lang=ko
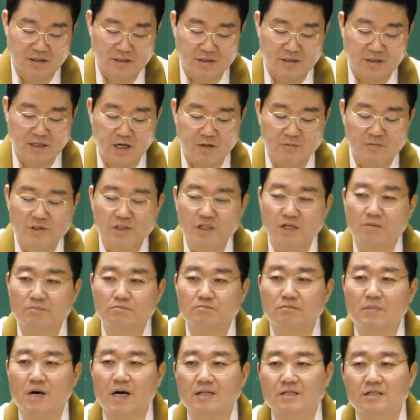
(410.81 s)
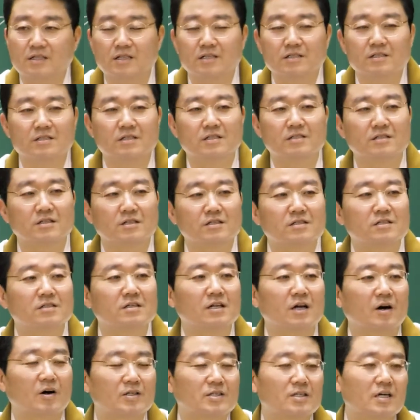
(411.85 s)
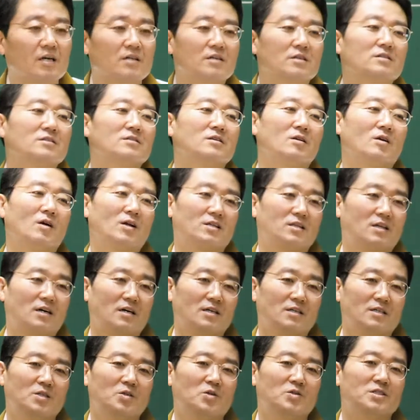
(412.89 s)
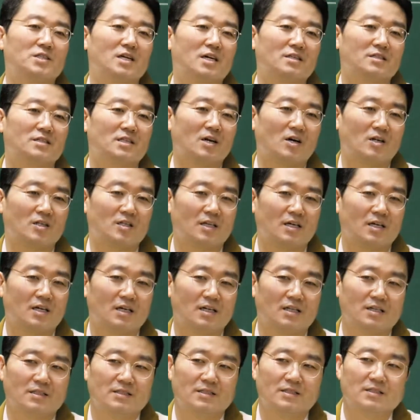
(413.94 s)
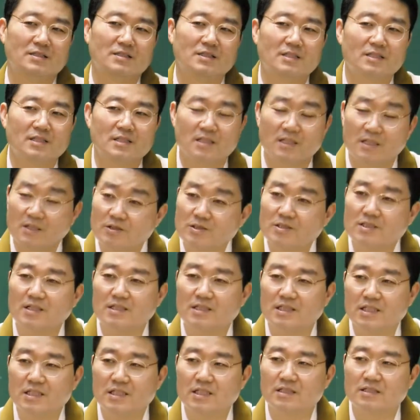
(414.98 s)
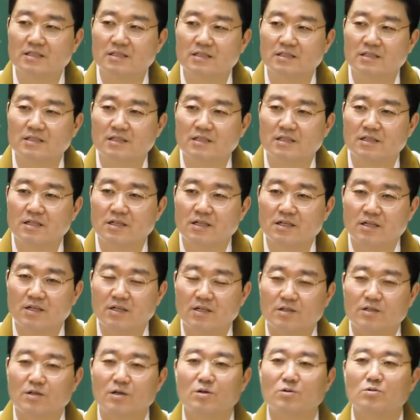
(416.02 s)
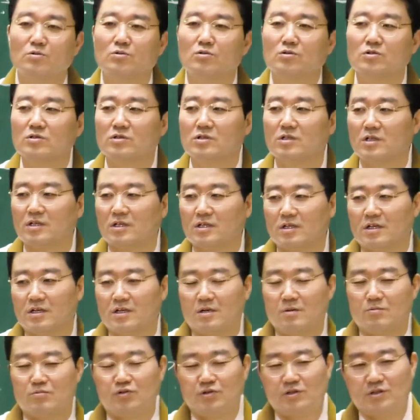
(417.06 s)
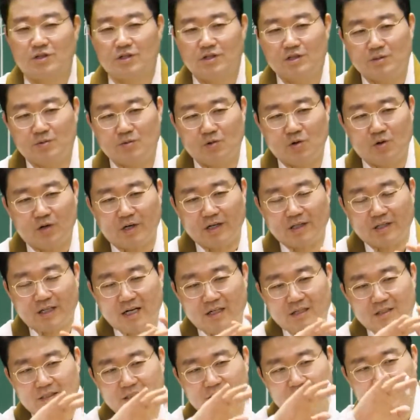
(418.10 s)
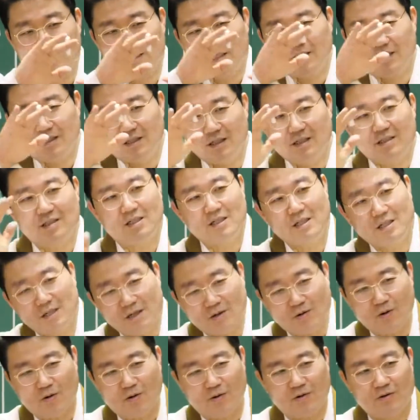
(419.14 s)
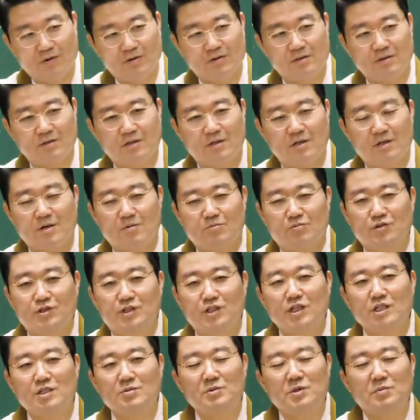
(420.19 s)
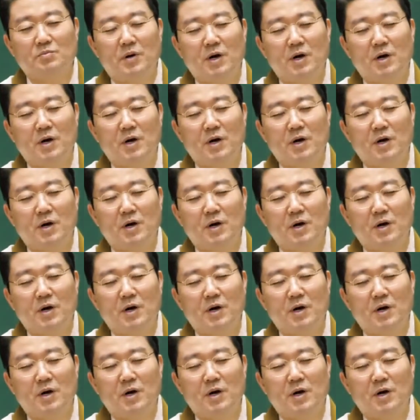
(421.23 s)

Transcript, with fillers: 그 다음 천만 경전이 어디서 나왔냐? 여기서 나왔다. 이런 쌍에서 나왔다. 이런 쌍을 신기했어. 결국은 부처님도 깨달은 것이 이 진리고 부처님이